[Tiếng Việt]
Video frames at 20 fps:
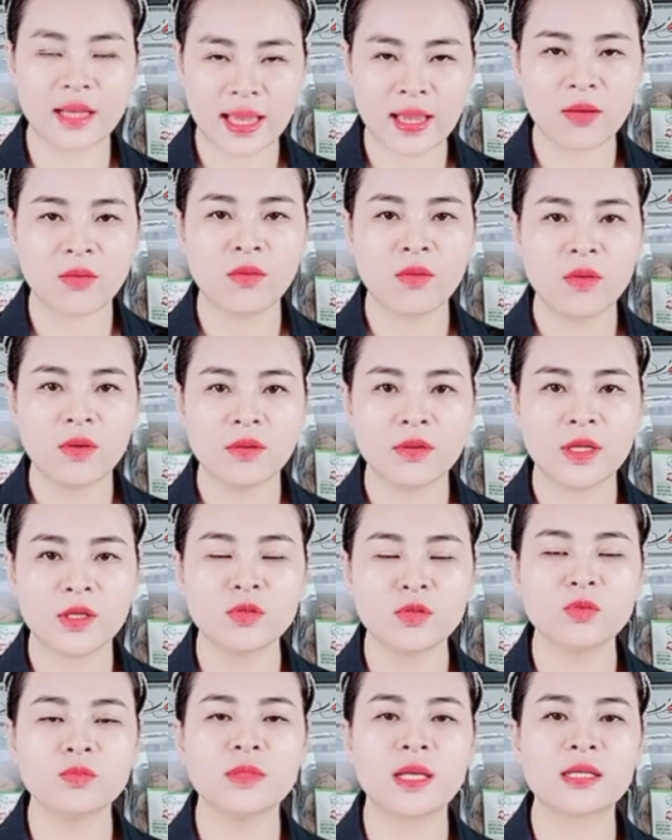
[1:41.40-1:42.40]
cao.
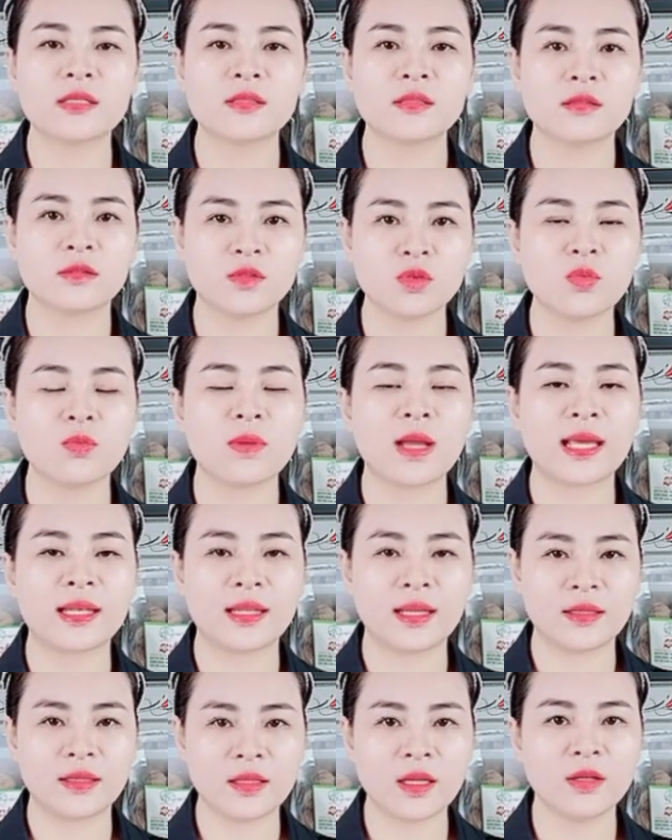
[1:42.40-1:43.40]
Nếu chúng ta sử dụng hạt
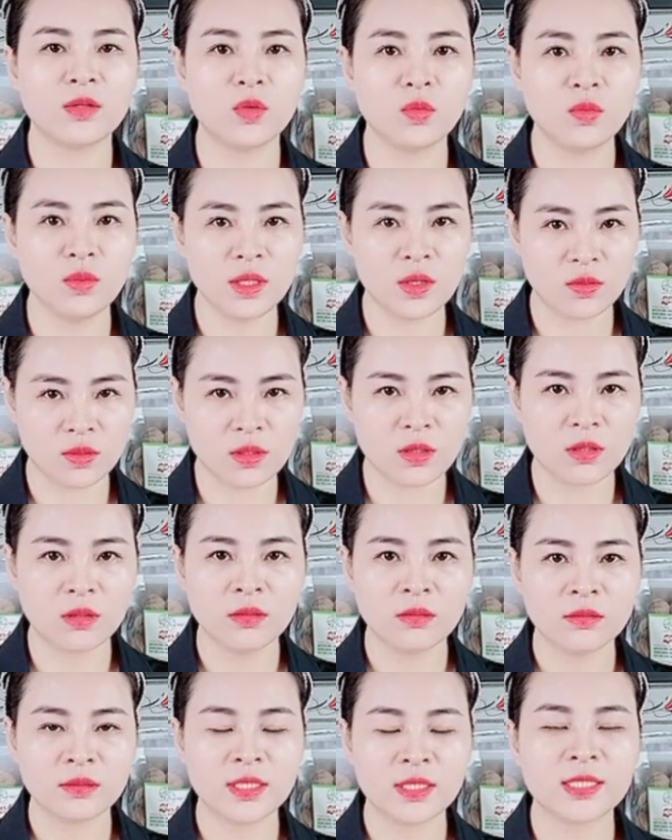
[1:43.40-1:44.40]
hạnh nhân đúng liều
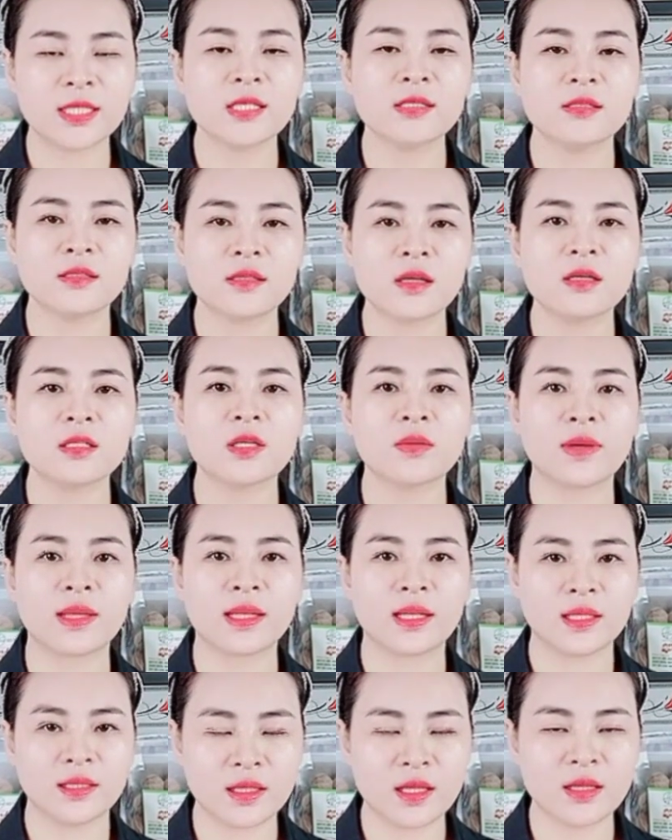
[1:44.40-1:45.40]
lượng thì chất xơ trong
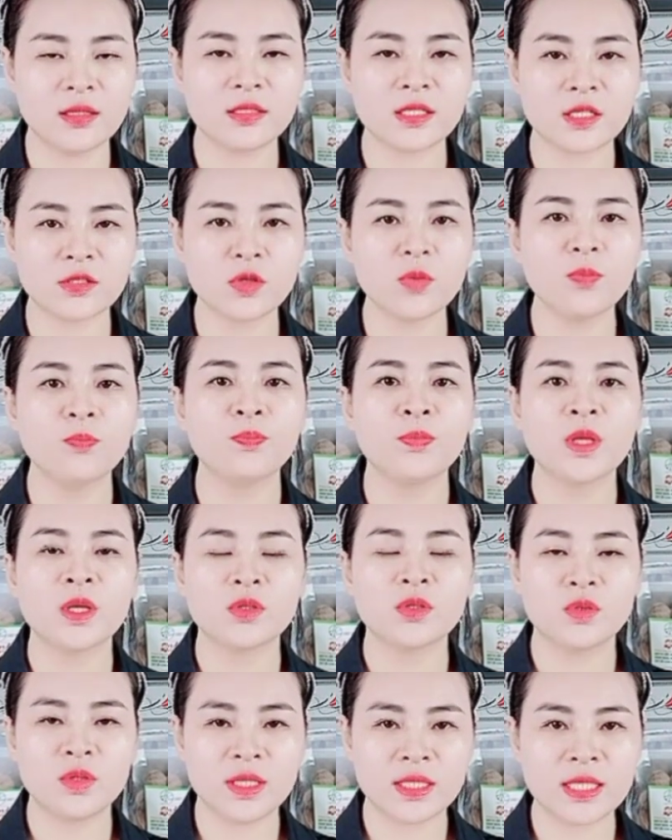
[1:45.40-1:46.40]
hạt hạnh nhân sẽ giúp
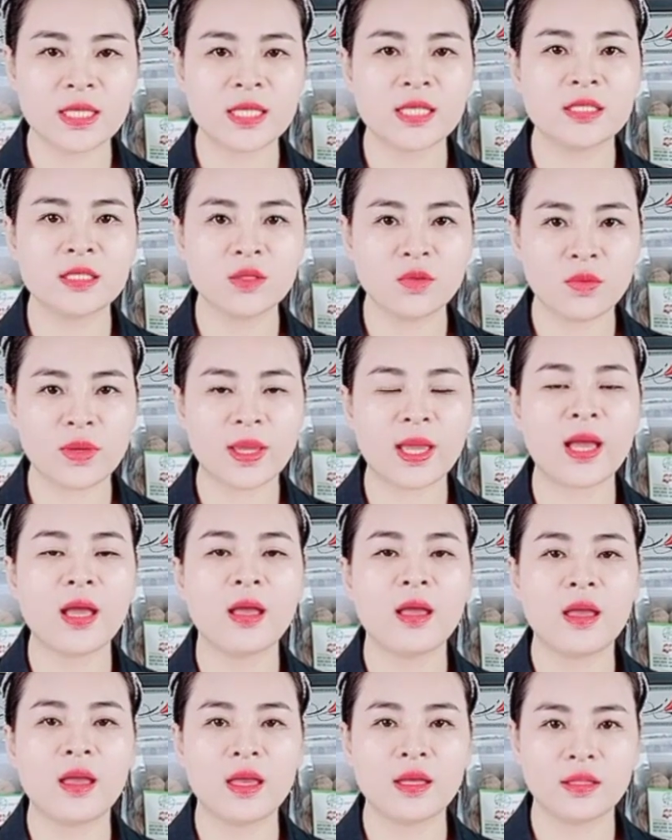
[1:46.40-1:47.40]
duy trì sức khỏe,
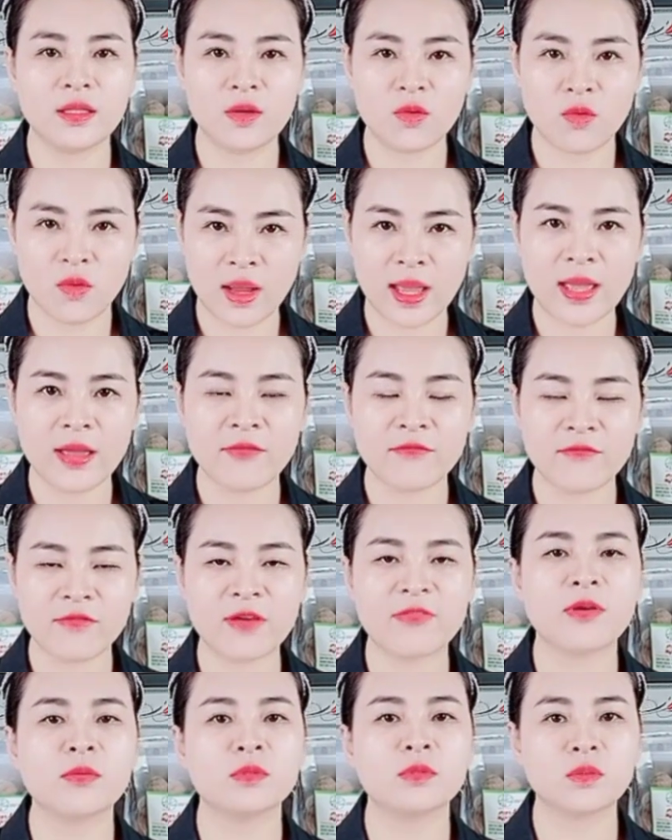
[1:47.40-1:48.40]
hệ tiêu hóa
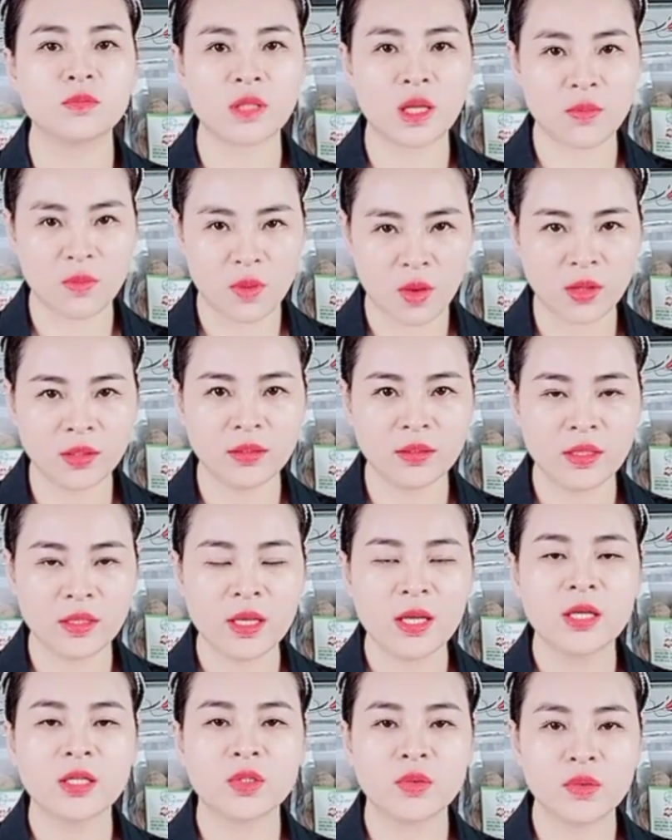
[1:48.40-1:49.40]
và phòng chống táo bón.
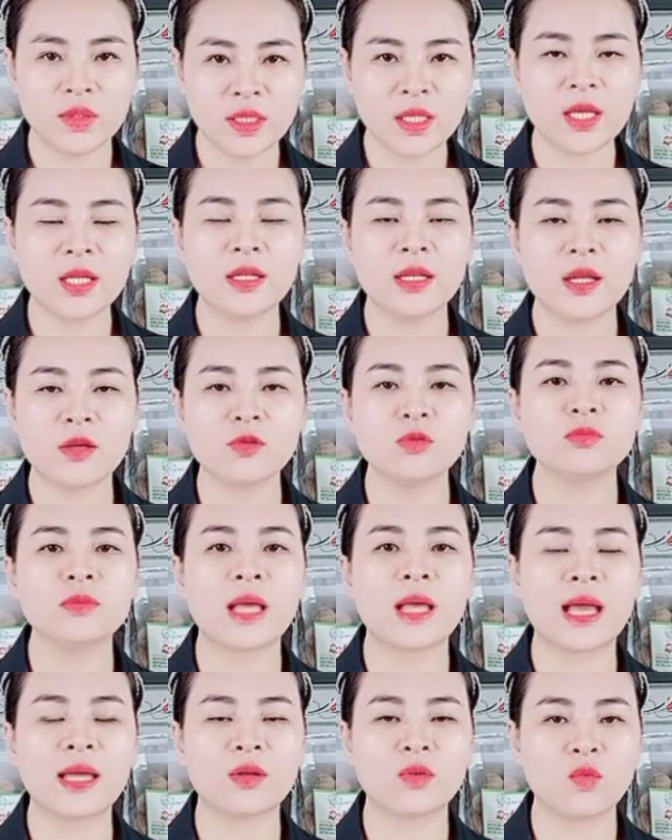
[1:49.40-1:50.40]
Tuy nhiên nếu chúng
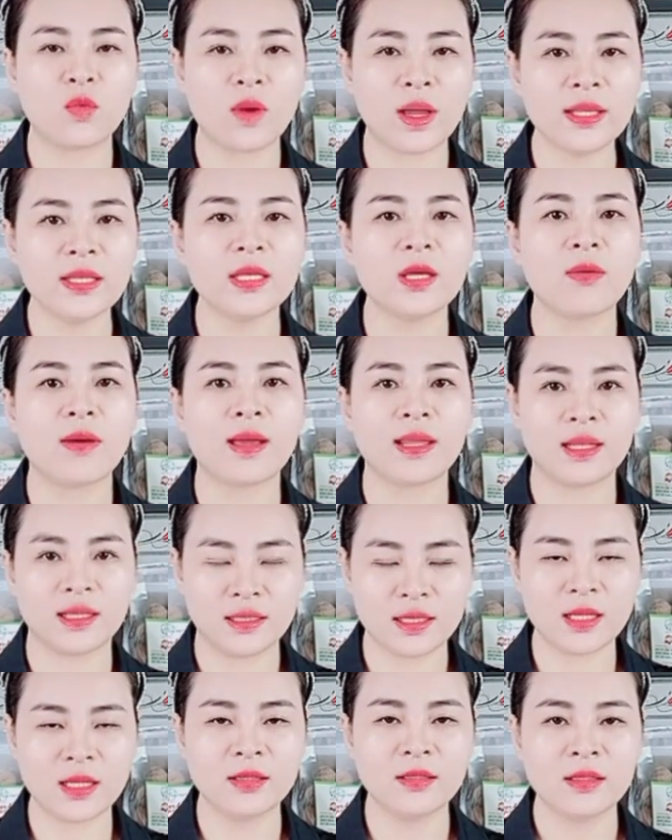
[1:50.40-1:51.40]
ta ăn quá nhiều hạt
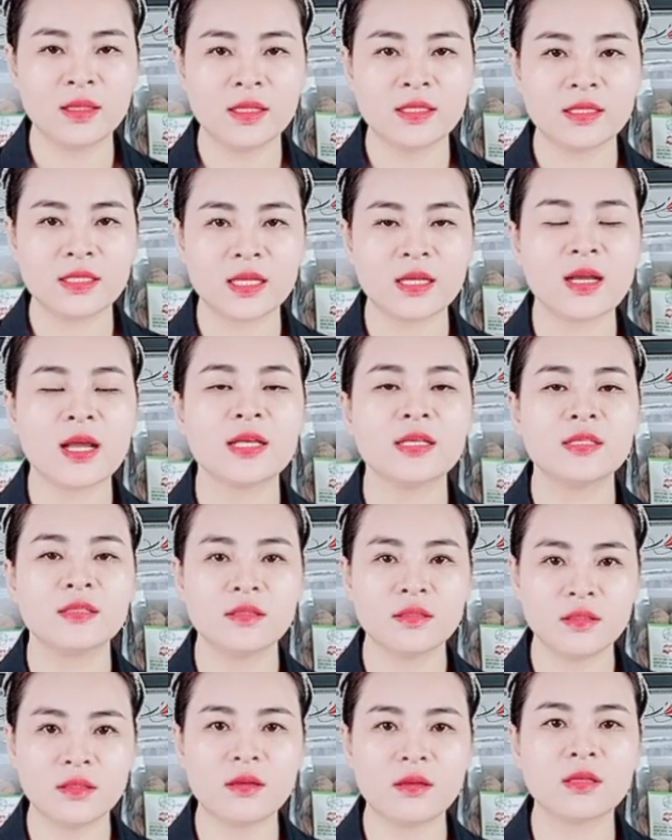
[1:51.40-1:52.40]
hạnh nhân sẽ gây
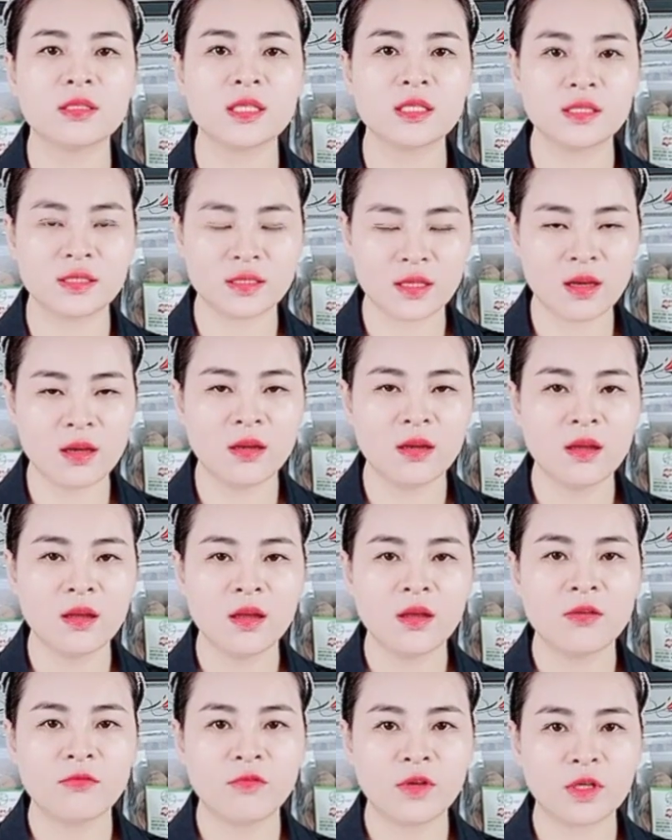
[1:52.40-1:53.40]
dư thừa chất xơ,
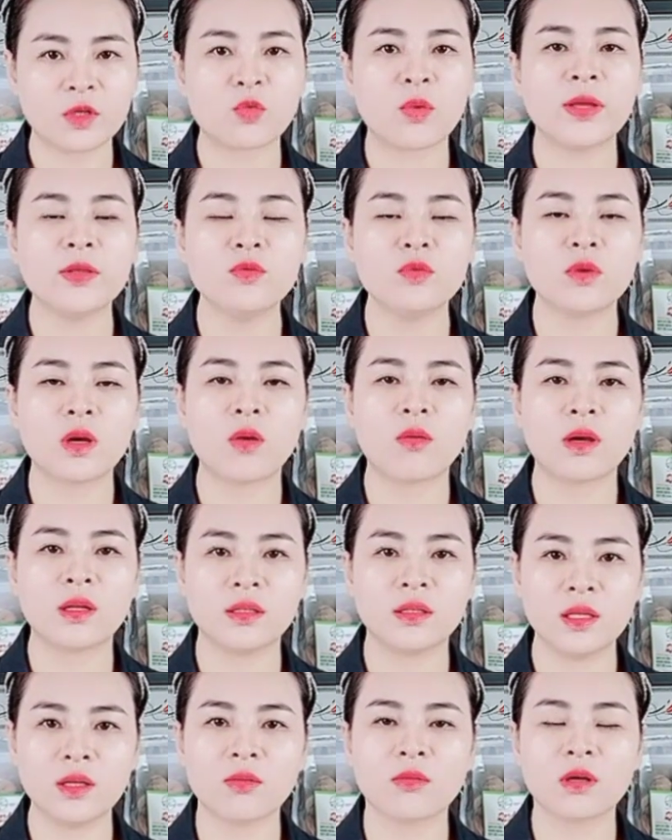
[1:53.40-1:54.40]
vượt quá nhu cầu
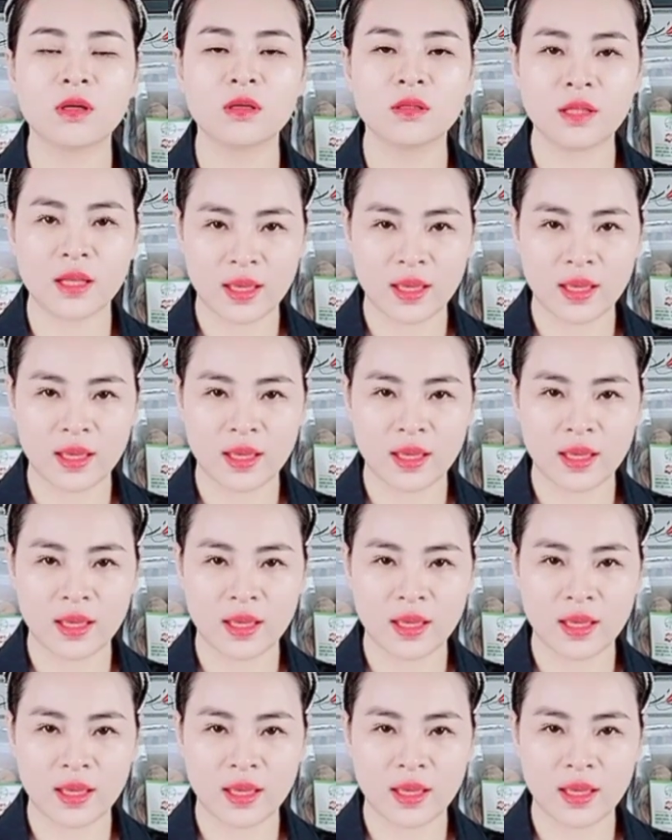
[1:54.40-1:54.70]
cần thiết của cơ